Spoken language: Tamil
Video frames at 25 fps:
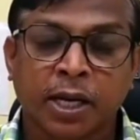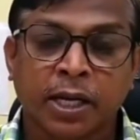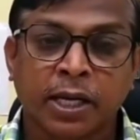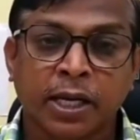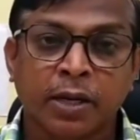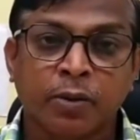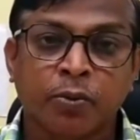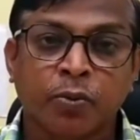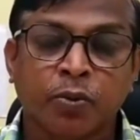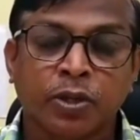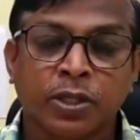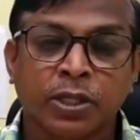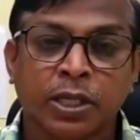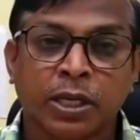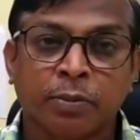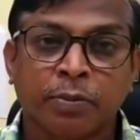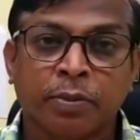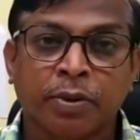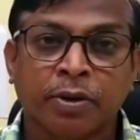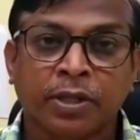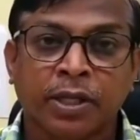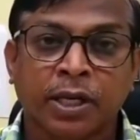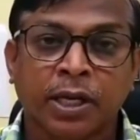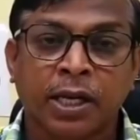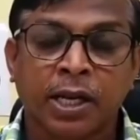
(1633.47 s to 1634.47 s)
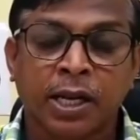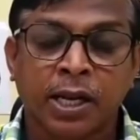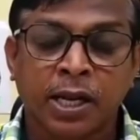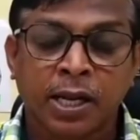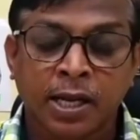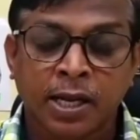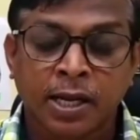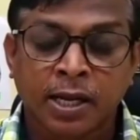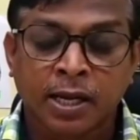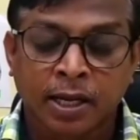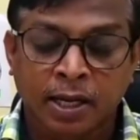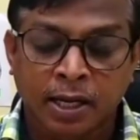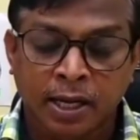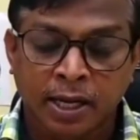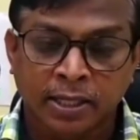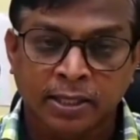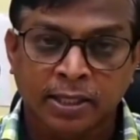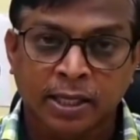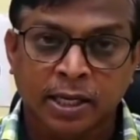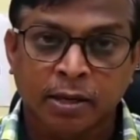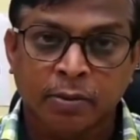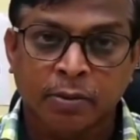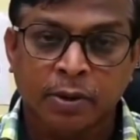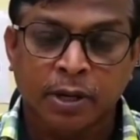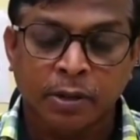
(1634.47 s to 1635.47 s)
நகரின் ஒரு சில பகுதிகளில்
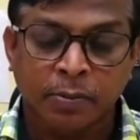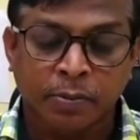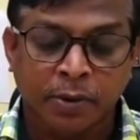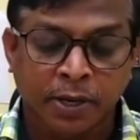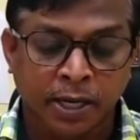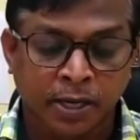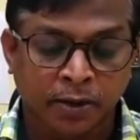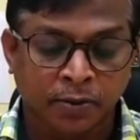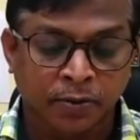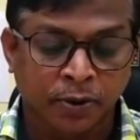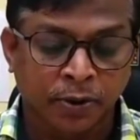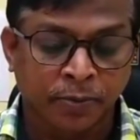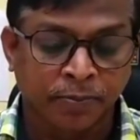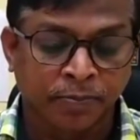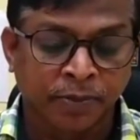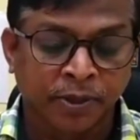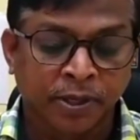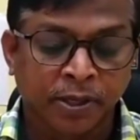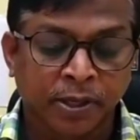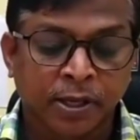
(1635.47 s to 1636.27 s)
லேசான மழை பெய்யக்கூடும்